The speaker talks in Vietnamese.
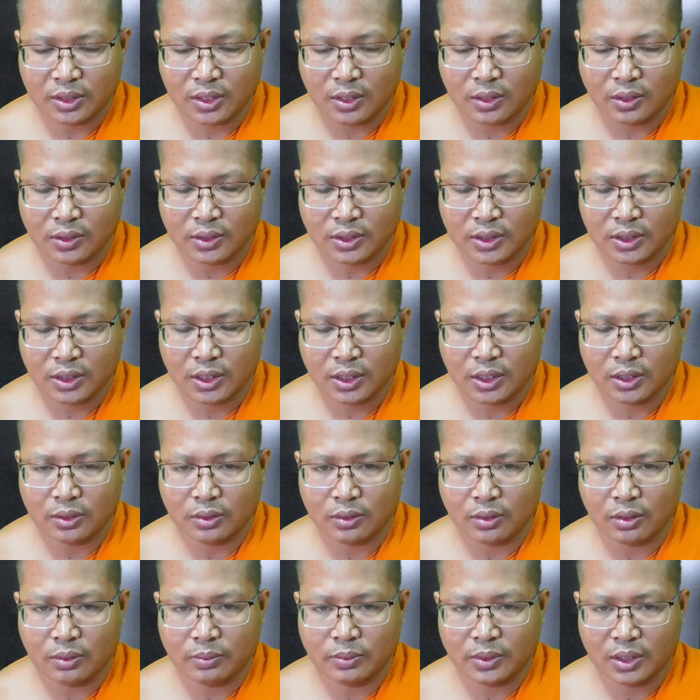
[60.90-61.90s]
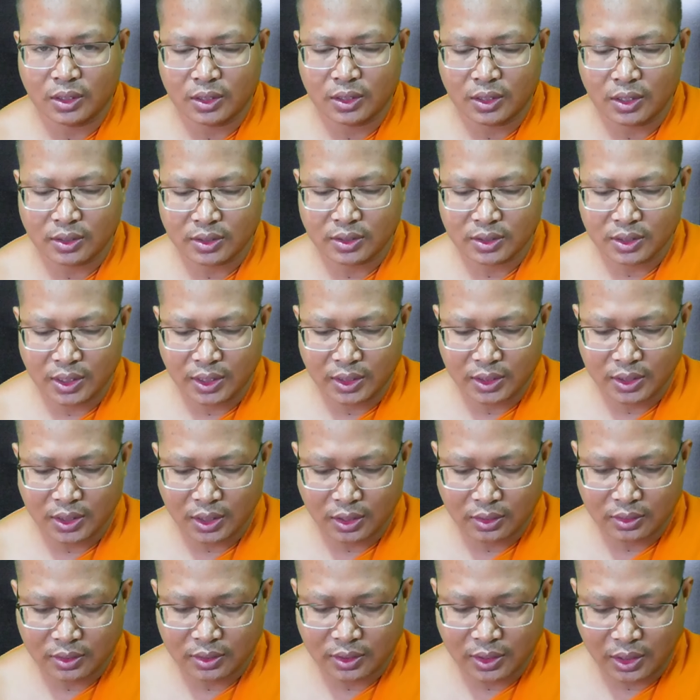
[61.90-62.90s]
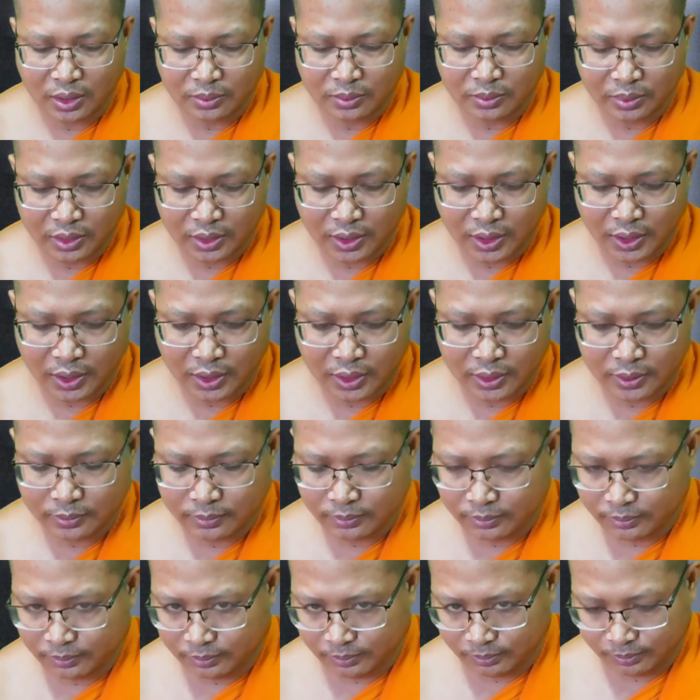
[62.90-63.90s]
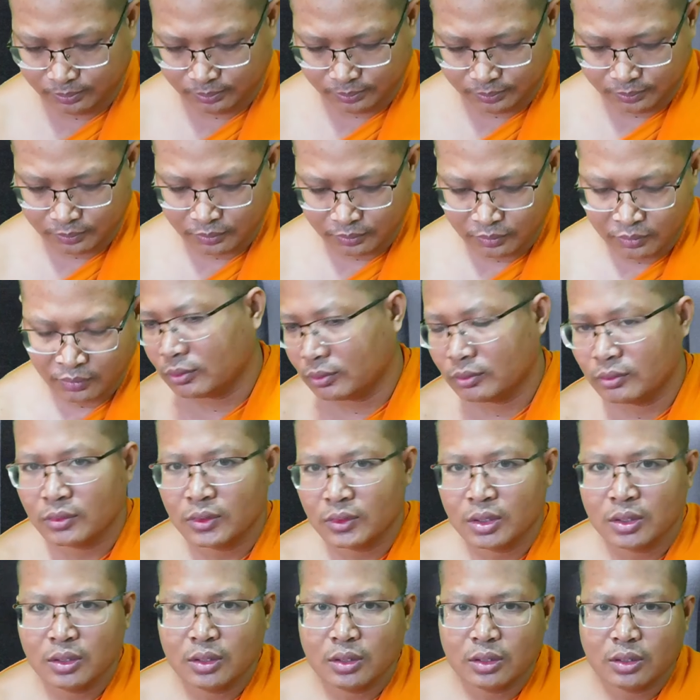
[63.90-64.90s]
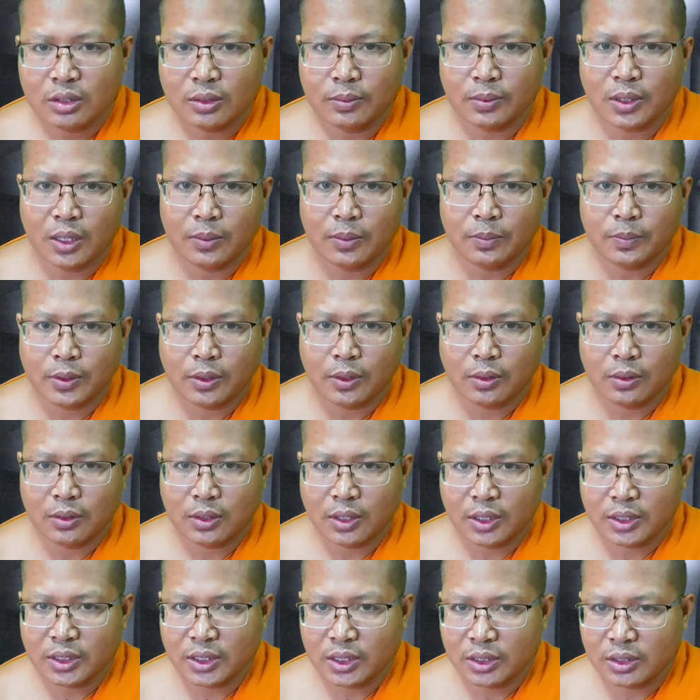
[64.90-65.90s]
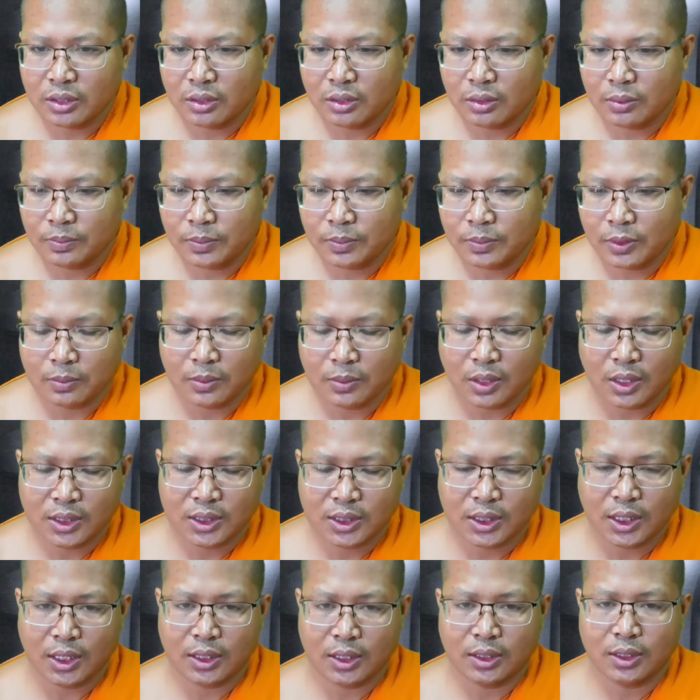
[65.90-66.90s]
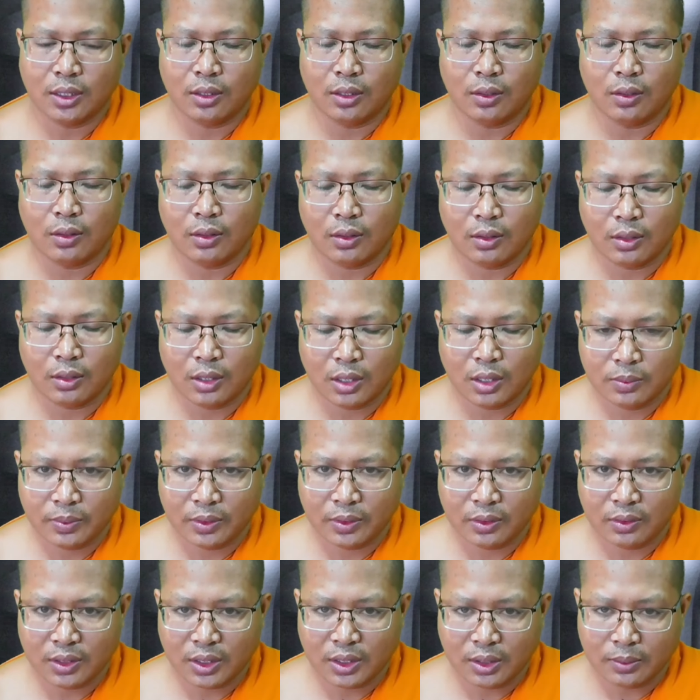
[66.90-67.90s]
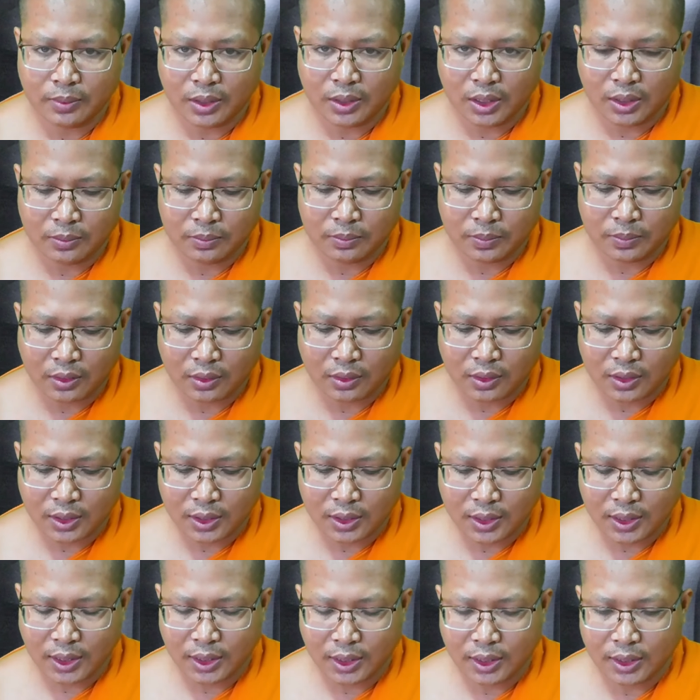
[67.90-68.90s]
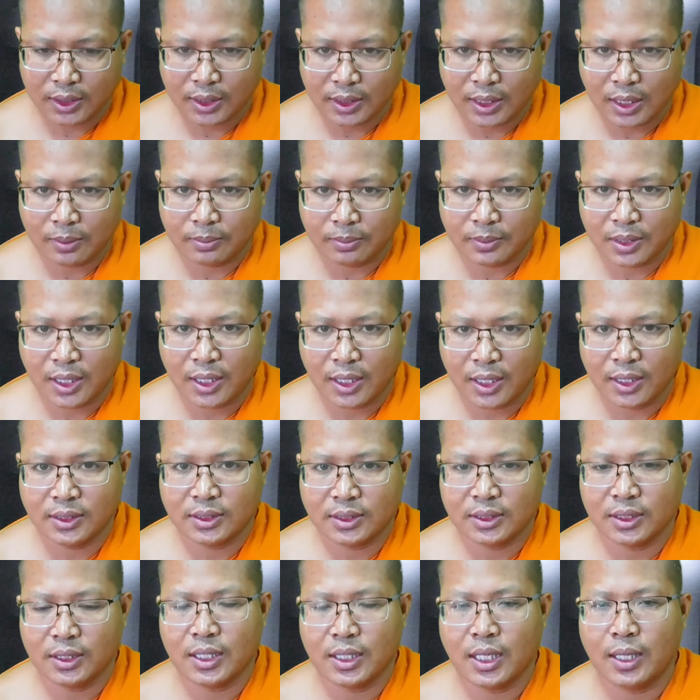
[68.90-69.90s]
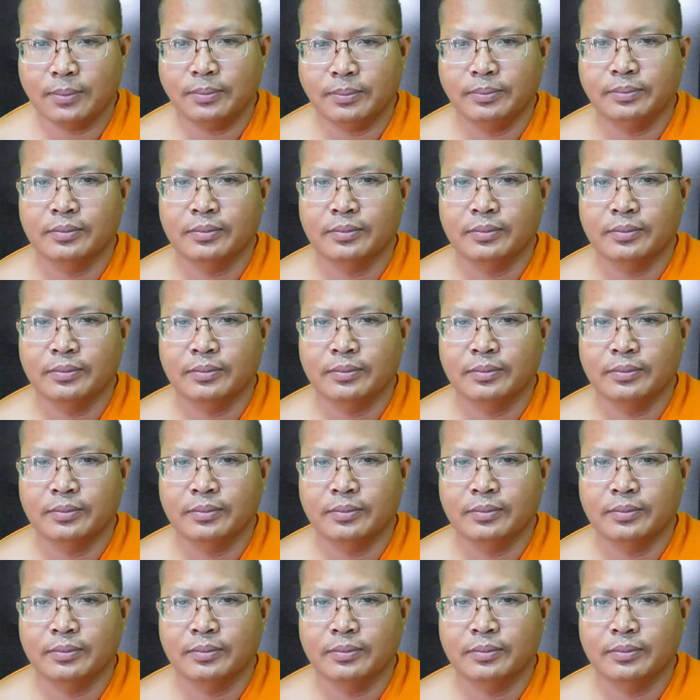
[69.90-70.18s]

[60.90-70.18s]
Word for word: doi si dei krop nang doi si dei kaut krain phang da chimran po doi nhiet nhom put bo sat nang o po doi mien pro ka dei tam dan sadap